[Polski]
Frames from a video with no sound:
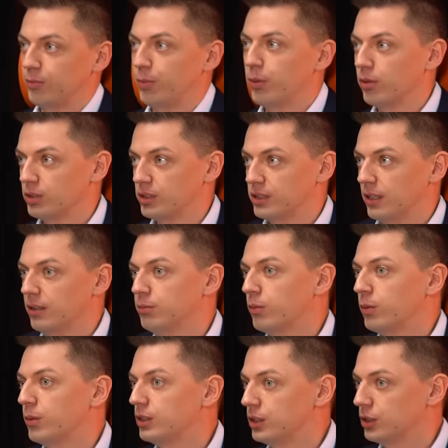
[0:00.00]
Polsce, w
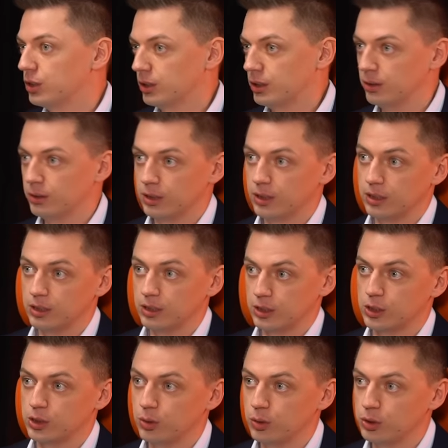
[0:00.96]
momencie, że kiedy, kiedy
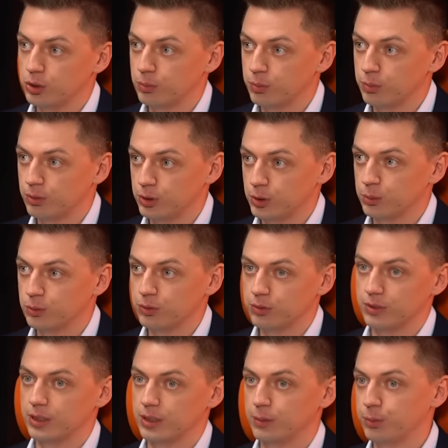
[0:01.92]
chcesz dojść do
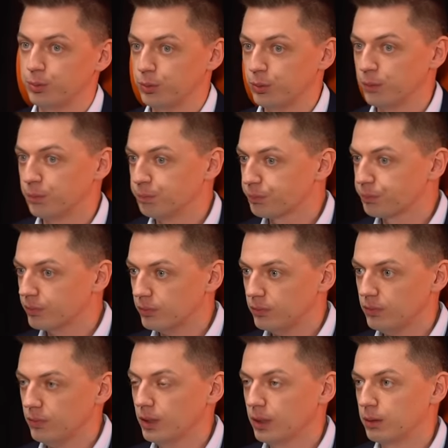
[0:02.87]
poziomów typu
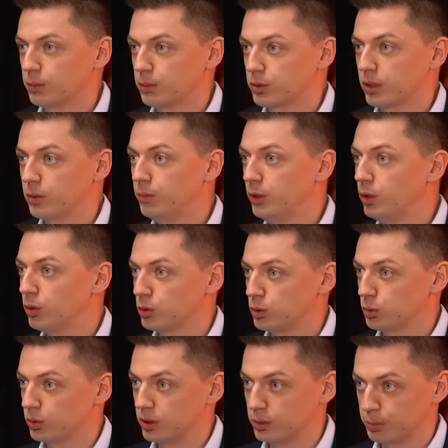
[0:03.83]
na przykład milion
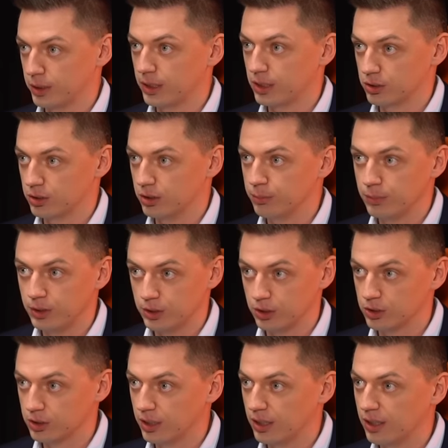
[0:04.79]
złotych sprzedaży
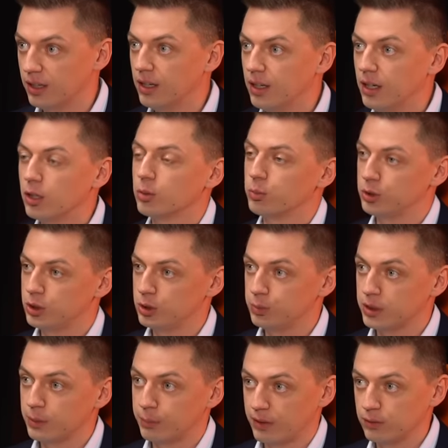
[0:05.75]
miesięcznie, to musisz
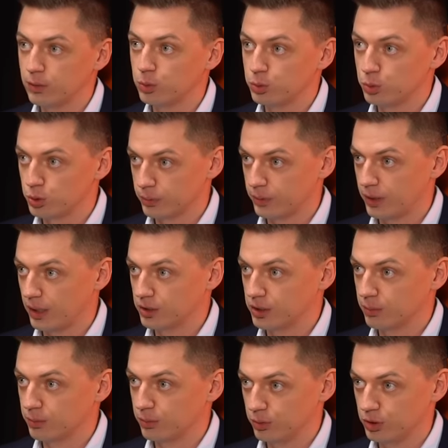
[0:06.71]
być naprawdę już dużym
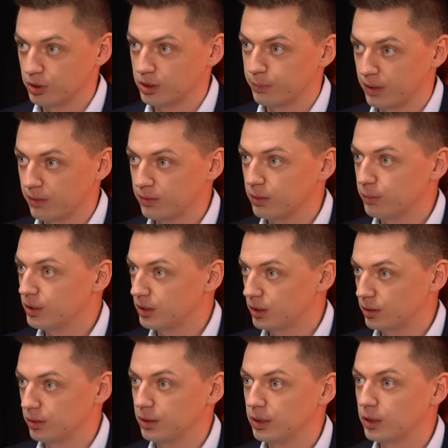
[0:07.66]
graczem. Musisz naprawdę mieć
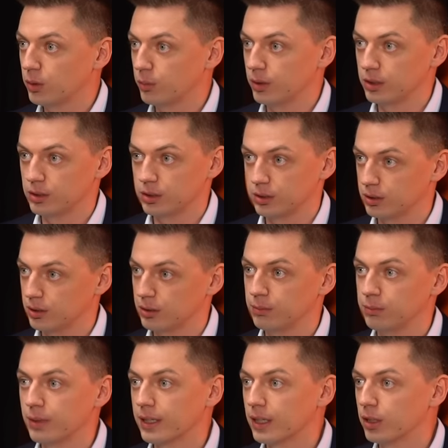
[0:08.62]
ten e-commerce e,
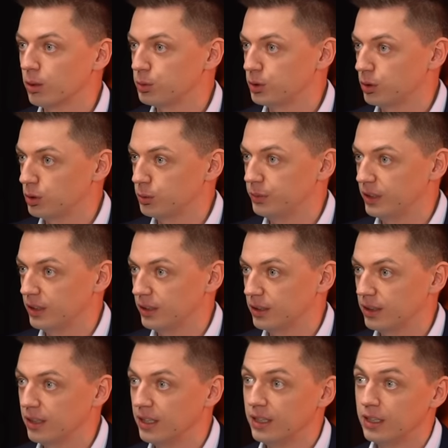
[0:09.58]
mega dobrze
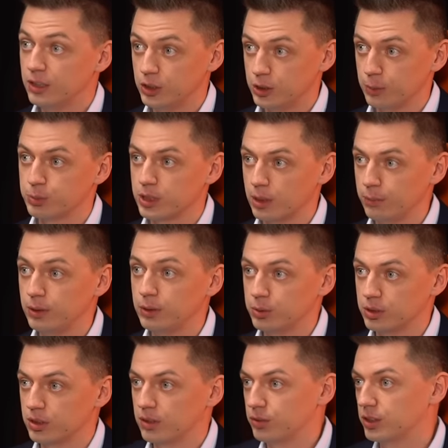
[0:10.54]
rozwinięty i się przebić
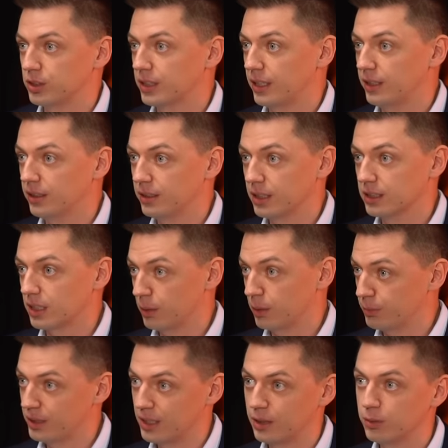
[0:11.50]
przez te wszystkie inne
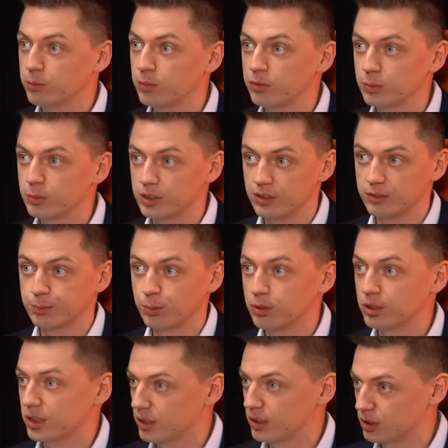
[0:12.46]
sklepy, a umówmy się, w
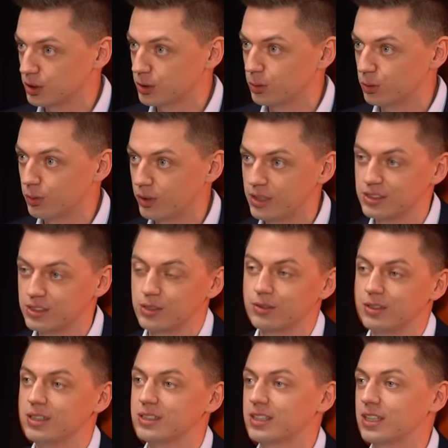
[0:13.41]
Polsce też jest konkurencja.
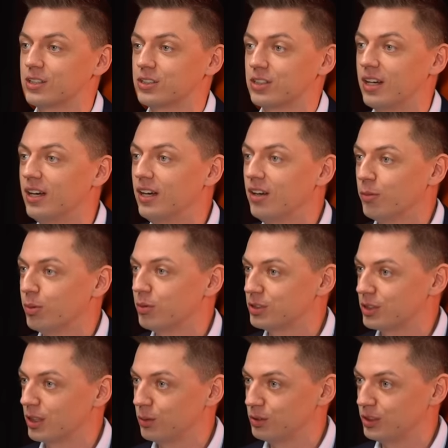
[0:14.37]
To nie jest tak, że w
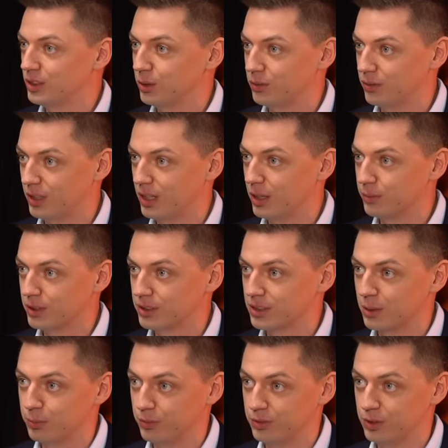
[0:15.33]
Polsce ludzie nie otwierają tych
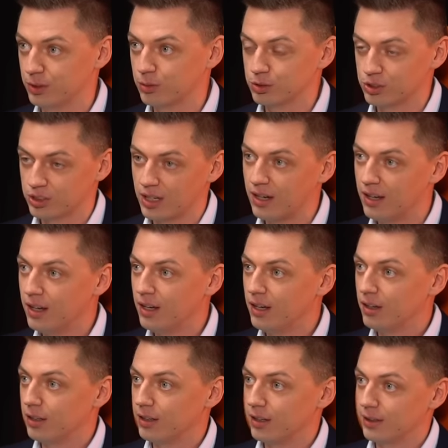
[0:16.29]
sklepów, tylko że
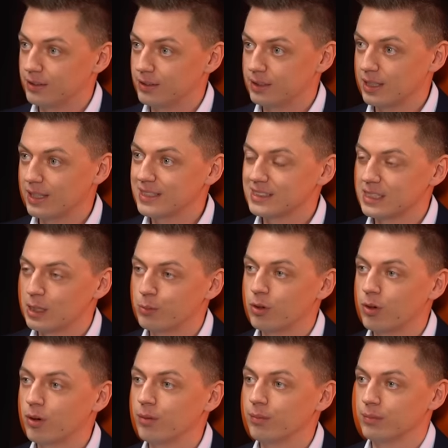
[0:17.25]
e, tyle
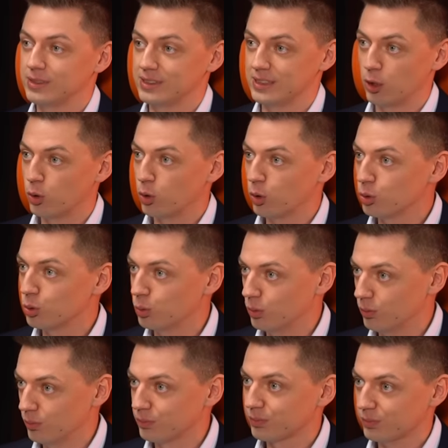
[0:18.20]
samo
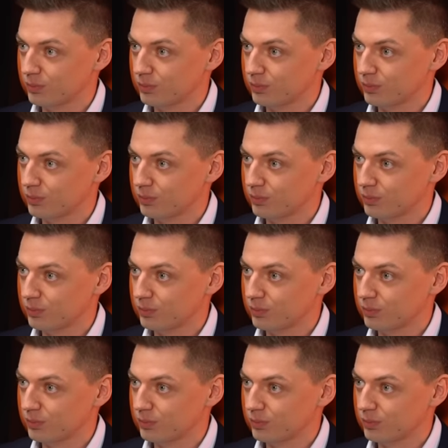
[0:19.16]
zachodu